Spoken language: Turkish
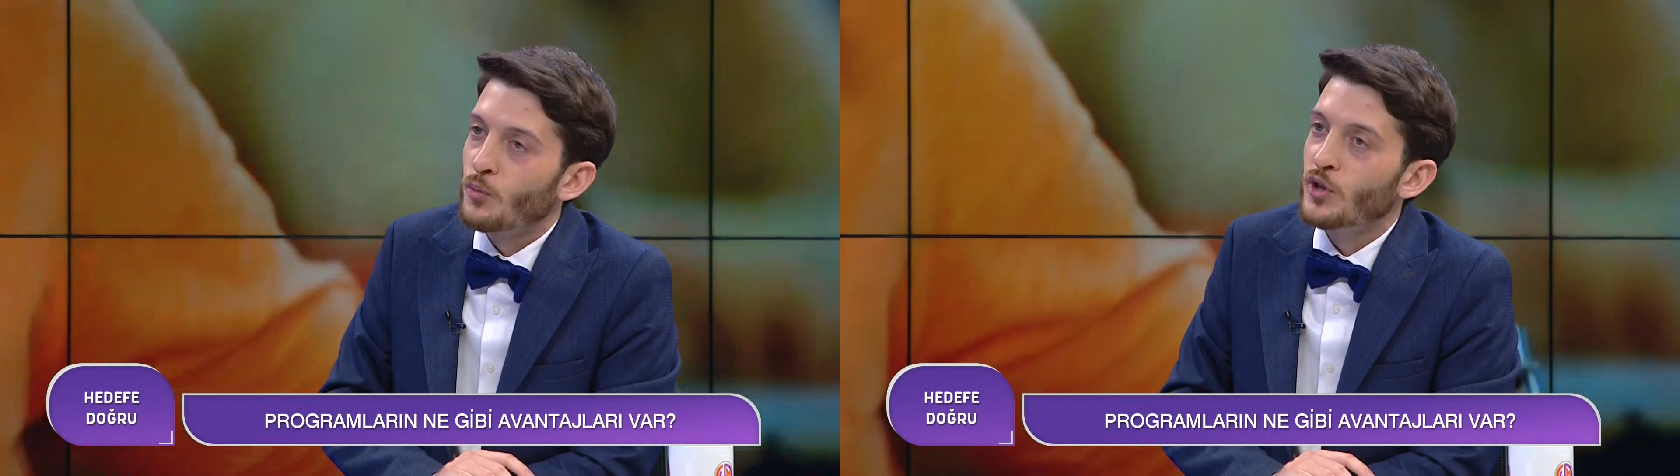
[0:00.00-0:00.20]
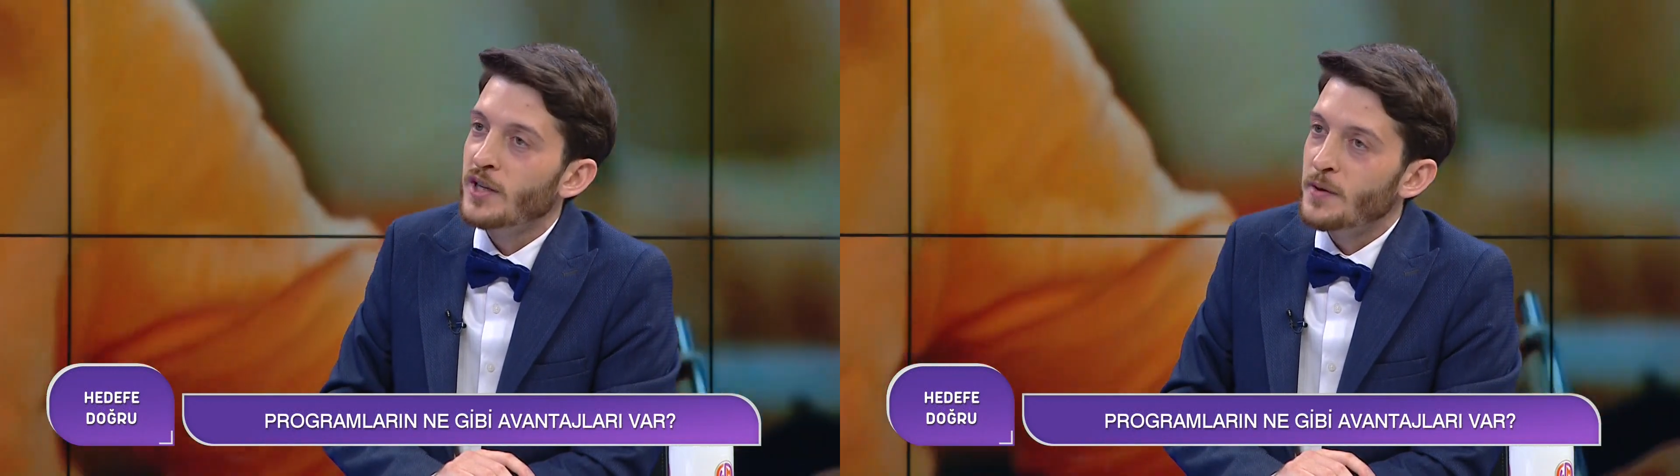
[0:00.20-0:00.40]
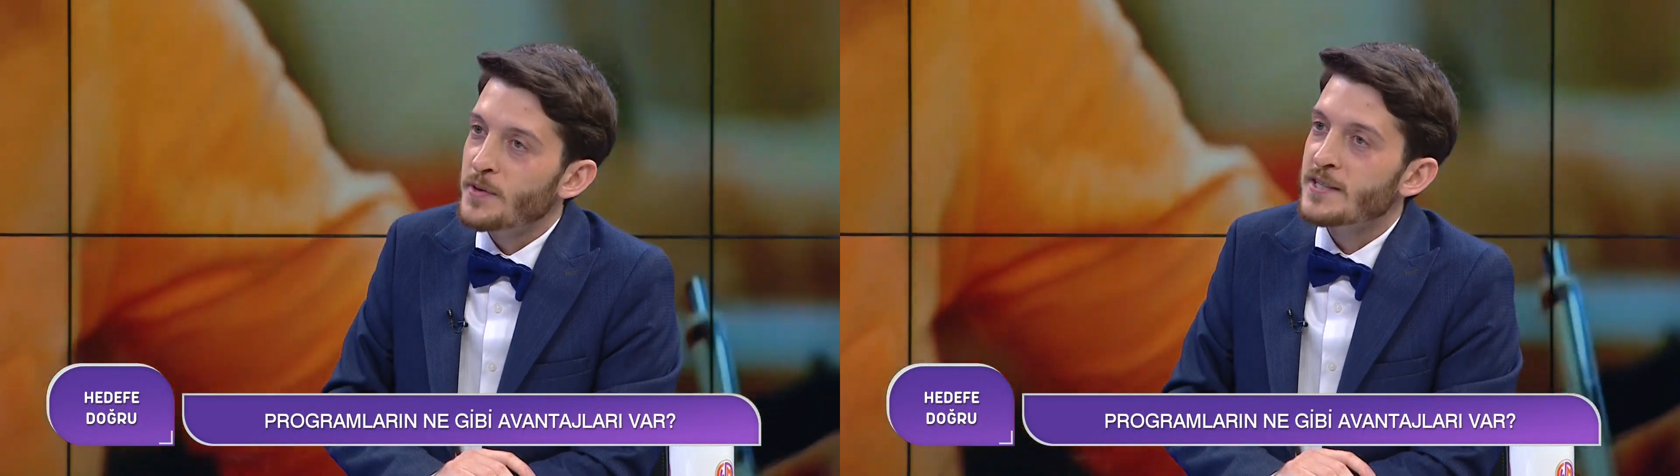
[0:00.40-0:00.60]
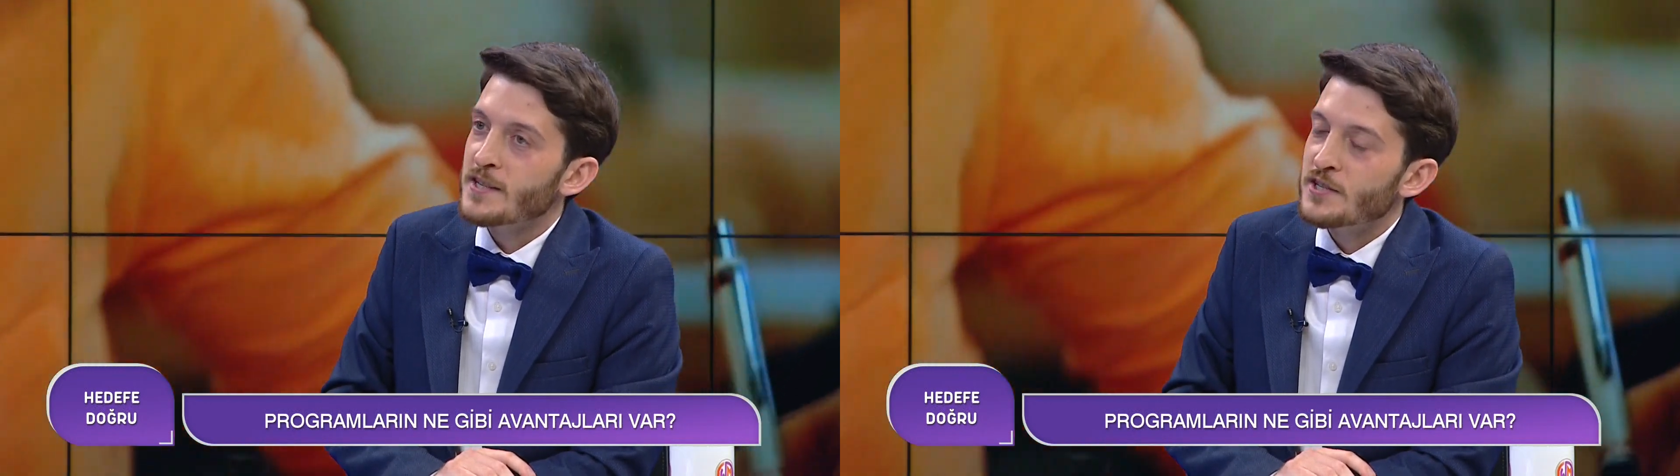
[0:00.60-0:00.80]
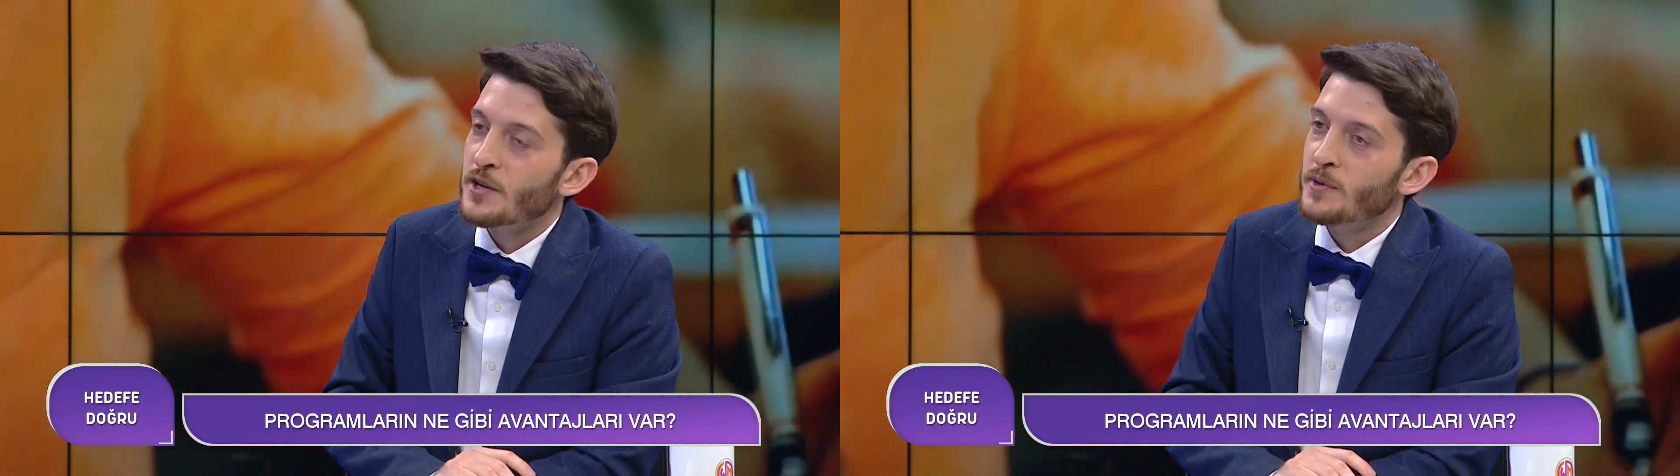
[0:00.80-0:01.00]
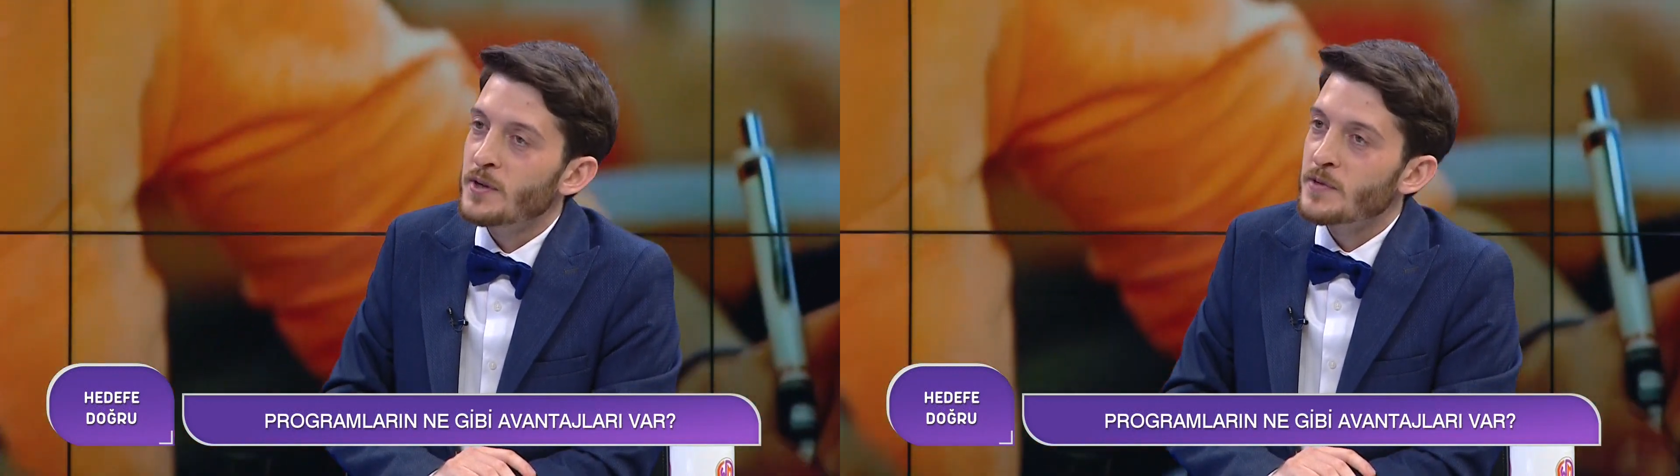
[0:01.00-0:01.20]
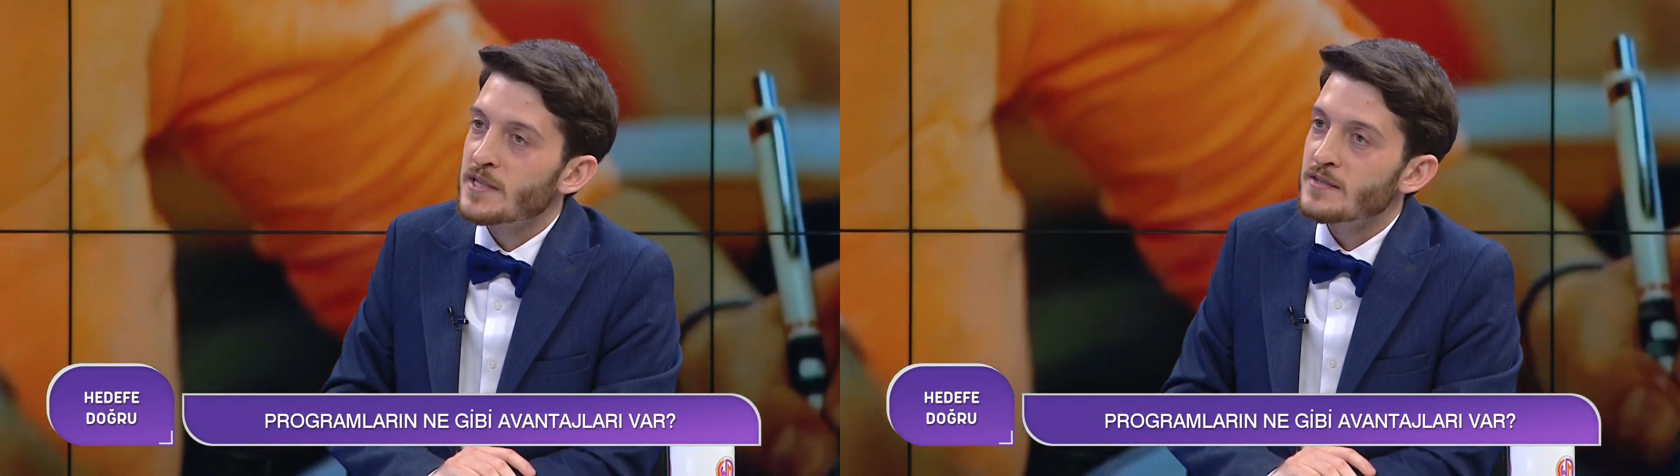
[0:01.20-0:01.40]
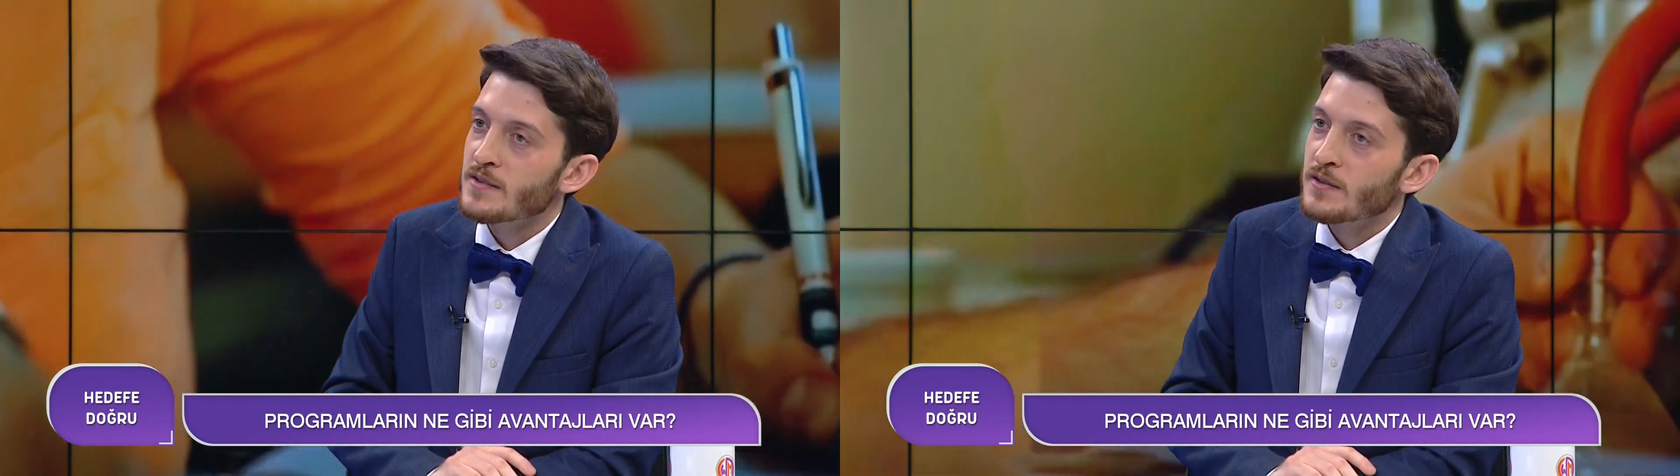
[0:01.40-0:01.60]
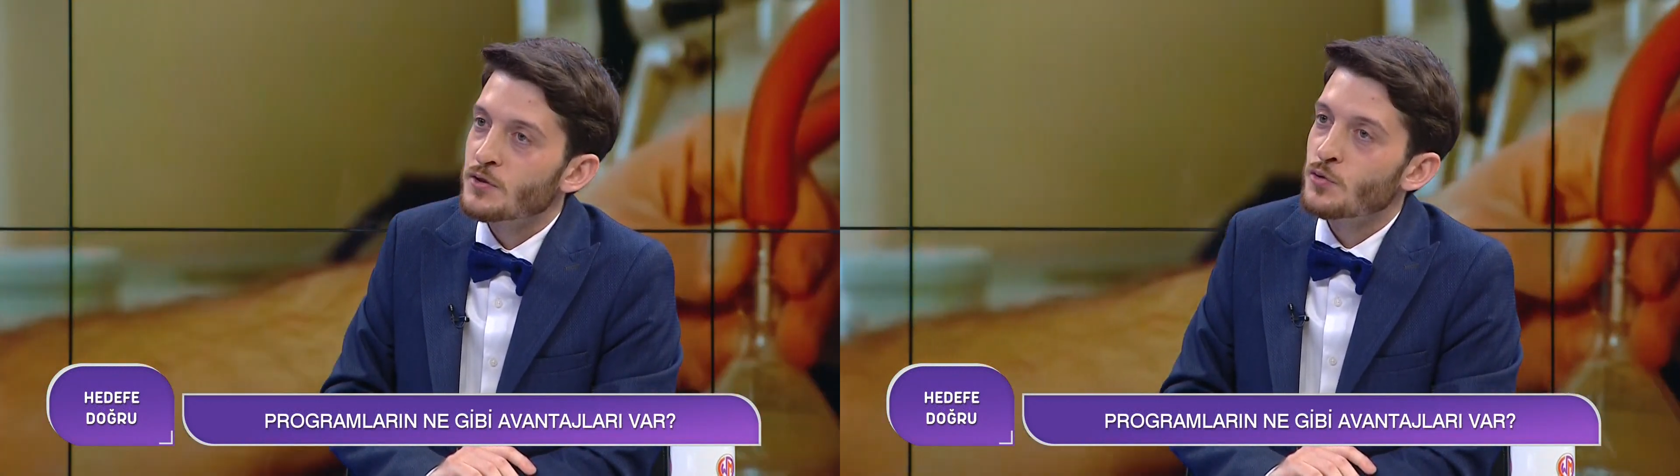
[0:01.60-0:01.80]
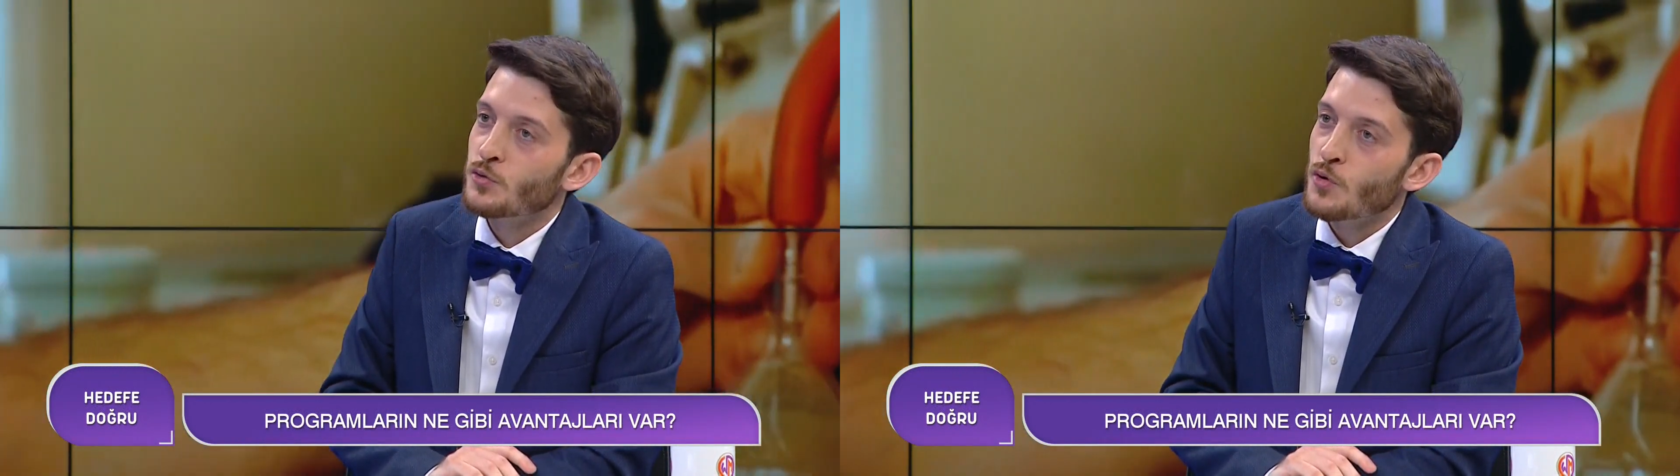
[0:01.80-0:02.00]
Bunları da biraz açabilir miyiz?
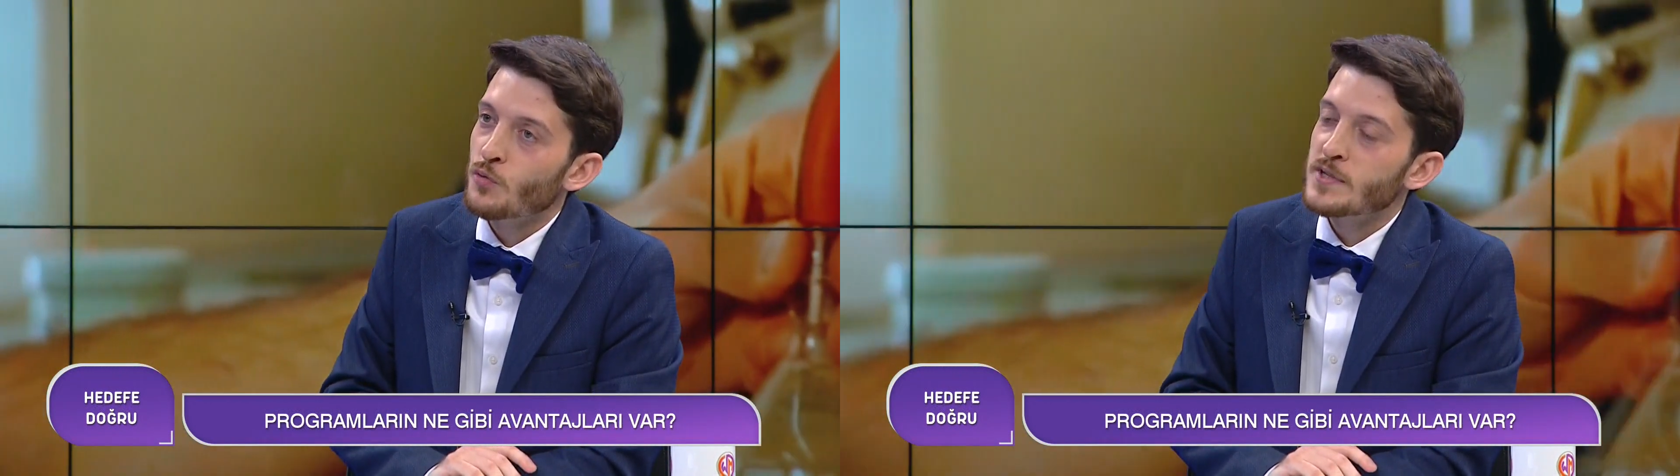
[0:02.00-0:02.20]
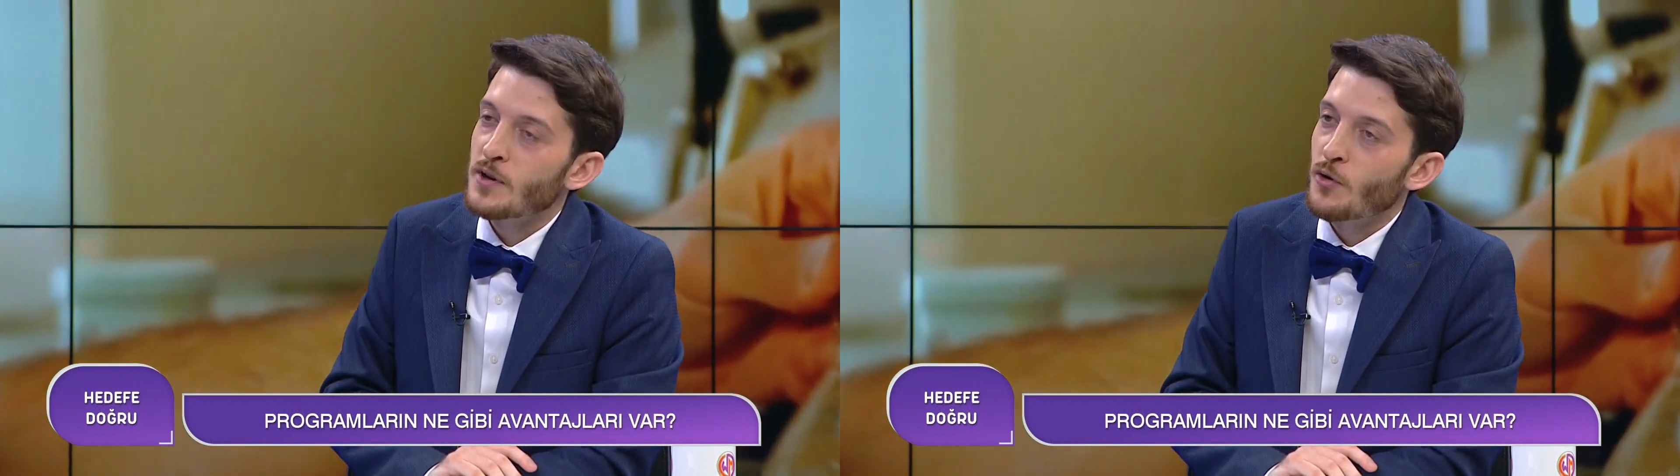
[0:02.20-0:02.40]
Çünkü çok bize